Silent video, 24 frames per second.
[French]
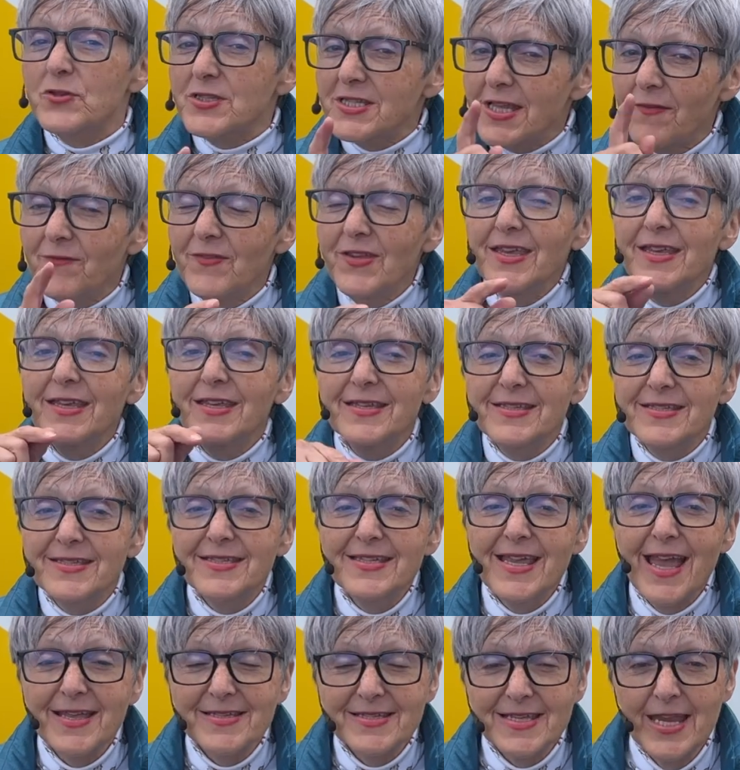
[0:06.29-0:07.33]
savez qu'ici
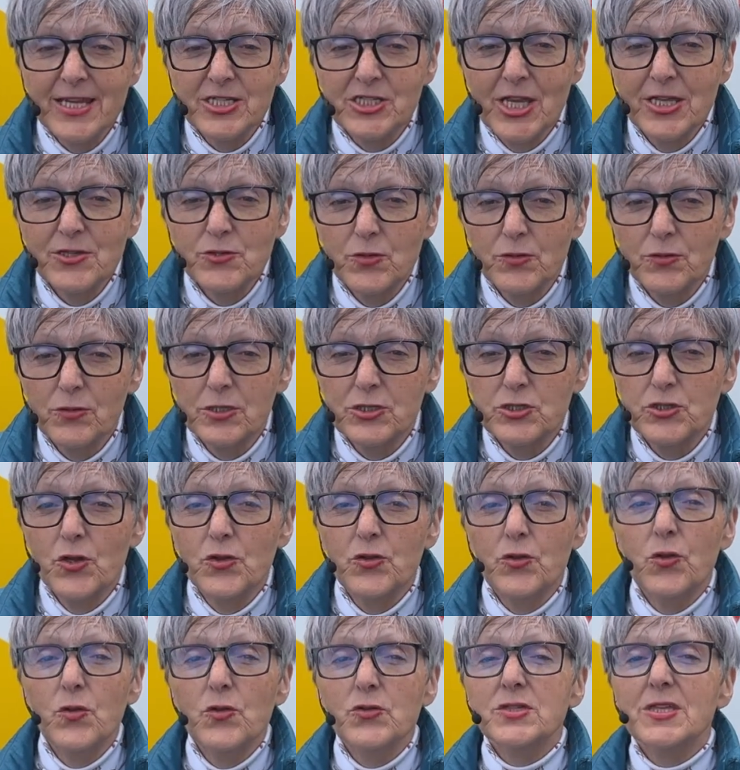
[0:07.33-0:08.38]
à
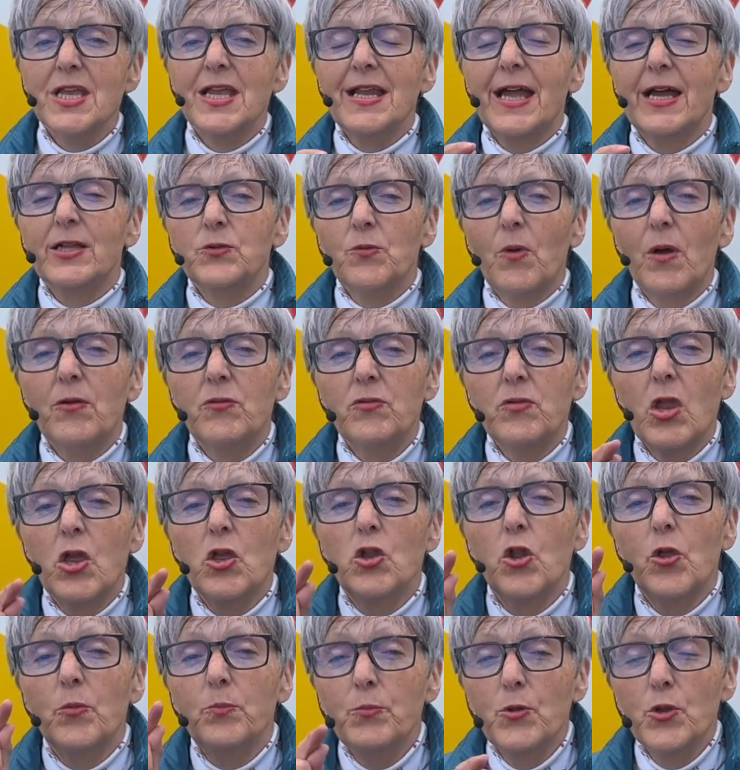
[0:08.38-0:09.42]
Saint-Jean-sur-Richelieu, c'est l'endroit où il y a
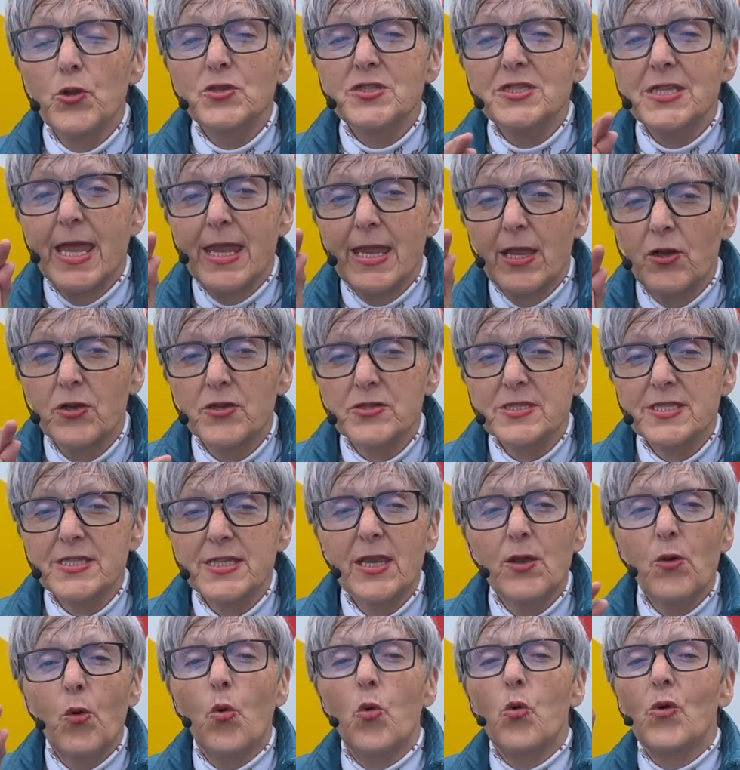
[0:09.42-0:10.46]
le plus
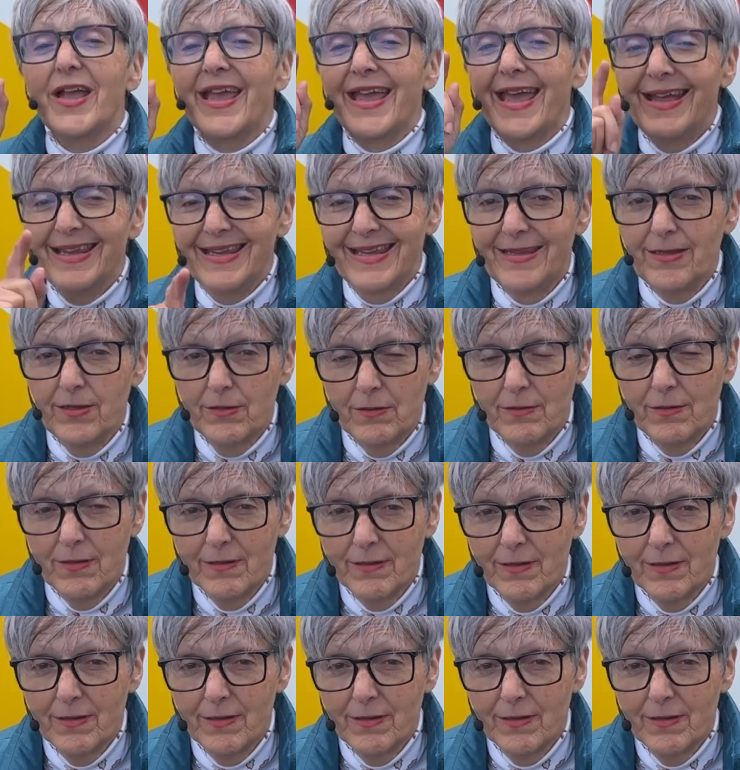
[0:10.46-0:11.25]
d'aérostiers au Canada.